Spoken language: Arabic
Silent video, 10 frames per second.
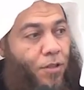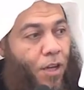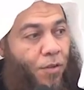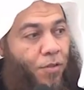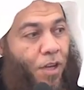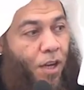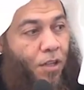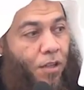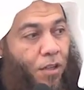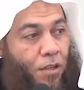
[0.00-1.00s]
تعرف
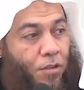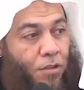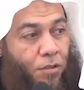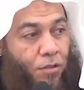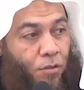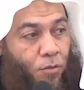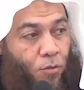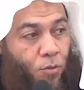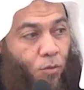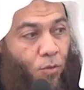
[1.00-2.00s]
سايد
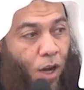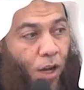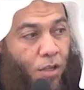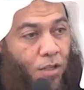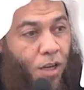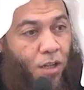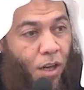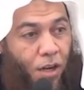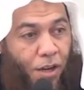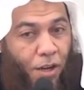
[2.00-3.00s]
وعائلة سايد
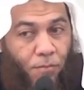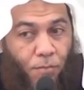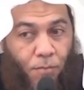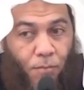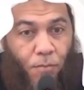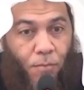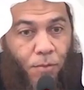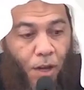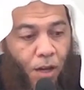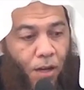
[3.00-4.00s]
قال نعم
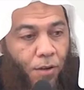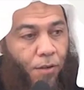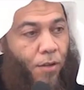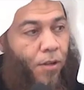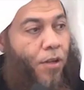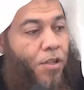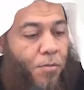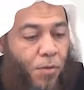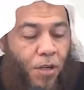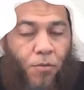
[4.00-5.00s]
تعال
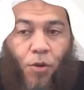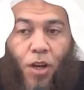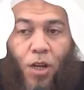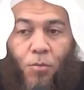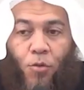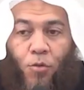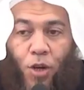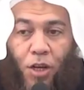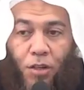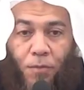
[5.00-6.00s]
اسمك فلان ابن
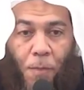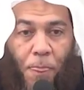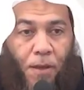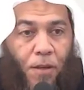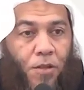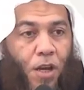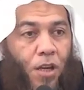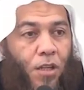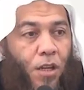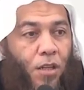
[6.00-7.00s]
فلان
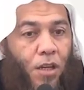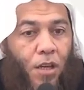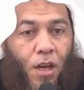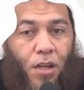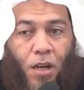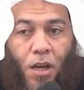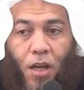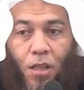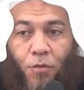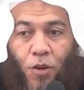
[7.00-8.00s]
شهد لدي أنا
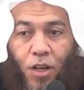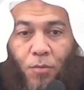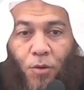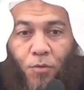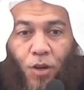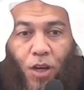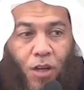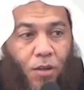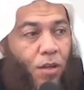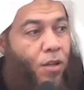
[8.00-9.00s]
القاضي فلان ابن
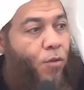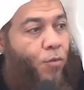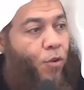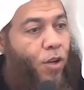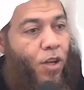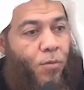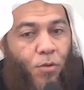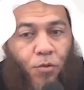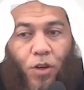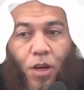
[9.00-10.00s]
فلان فلان
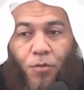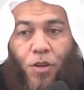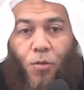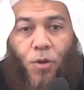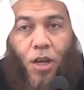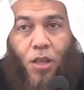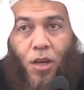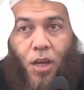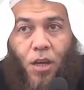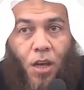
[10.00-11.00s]
ابن فلان في يوم كذا
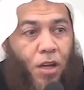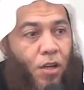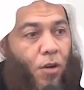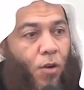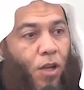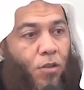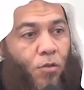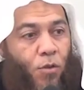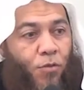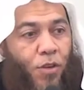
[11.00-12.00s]
كذا أنه قد
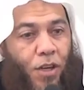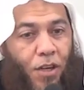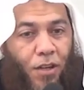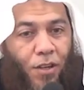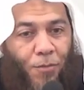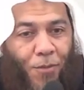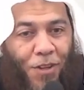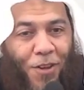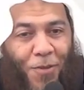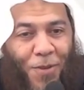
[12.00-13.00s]
توفي
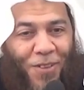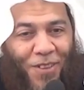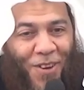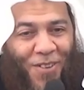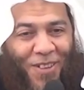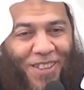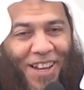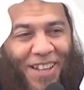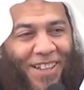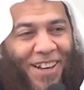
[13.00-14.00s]
بعد عمر طويل في
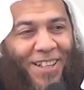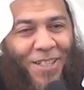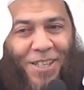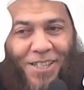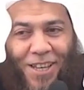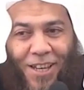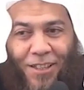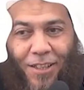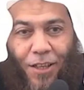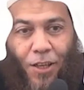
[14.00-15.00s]
طاعة الله الشيخ
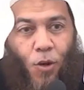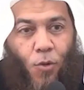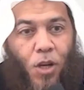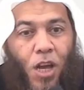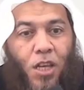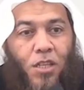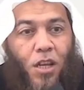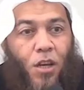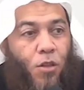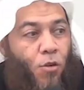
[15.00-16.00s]
سايد
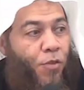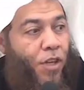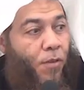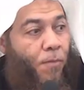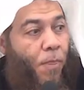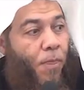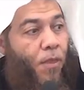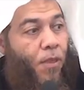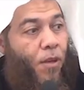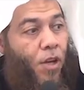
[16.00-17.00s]
وانحصر إرثه فيه
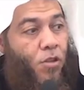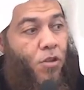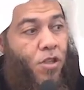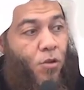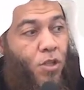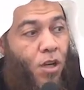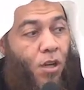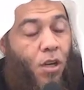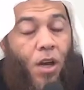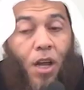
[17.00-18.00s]
عنده زوجة
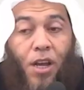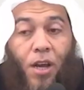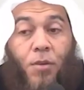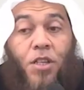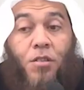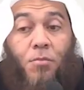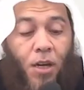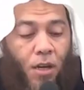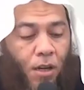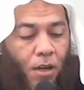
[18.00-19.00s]
قال نعم
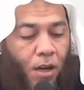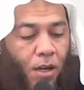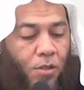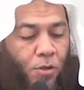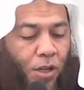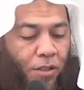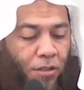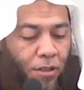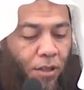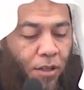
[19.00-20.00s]
اسمها قال سعاد
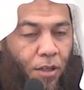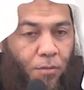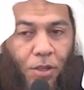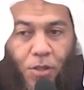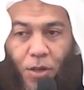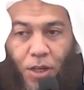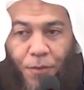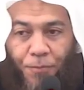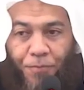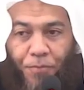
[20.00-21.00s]
كتبنا سعاد
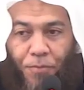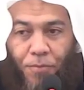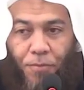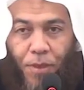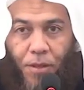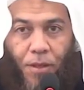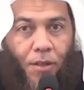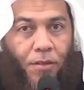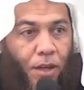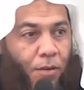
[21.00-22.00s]

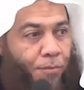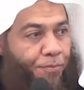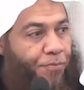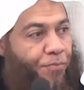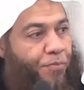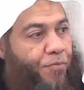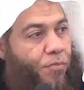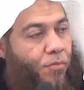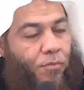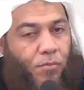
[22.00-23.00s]
طيب
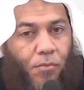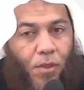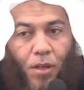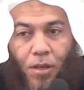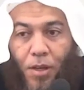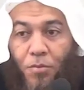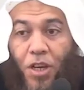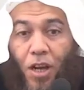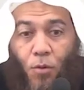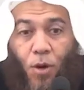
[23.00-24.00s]

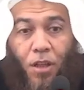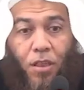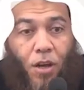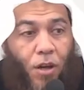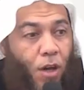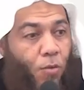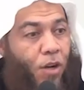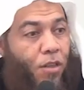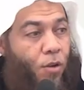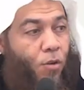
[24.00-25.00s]
نمشي على الورثة
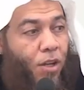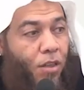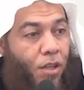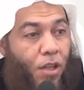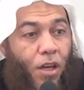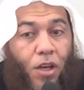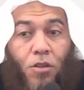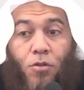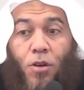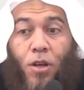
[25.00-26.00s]
الوارثين وارثان
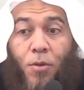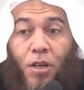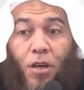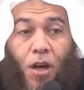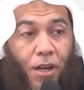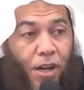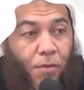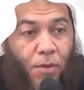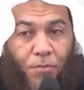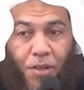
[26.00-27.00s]
عنده ابن قال
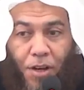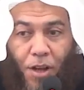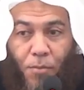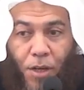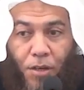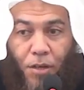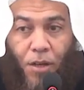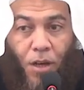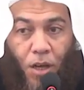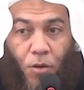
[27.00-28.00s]
نعم عبد الرحمن
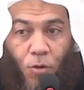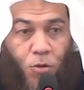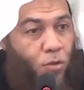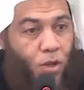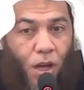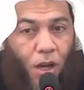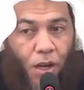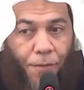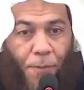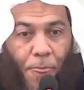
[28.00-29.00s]
غير موجود قال
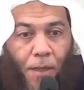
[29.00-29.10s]
لا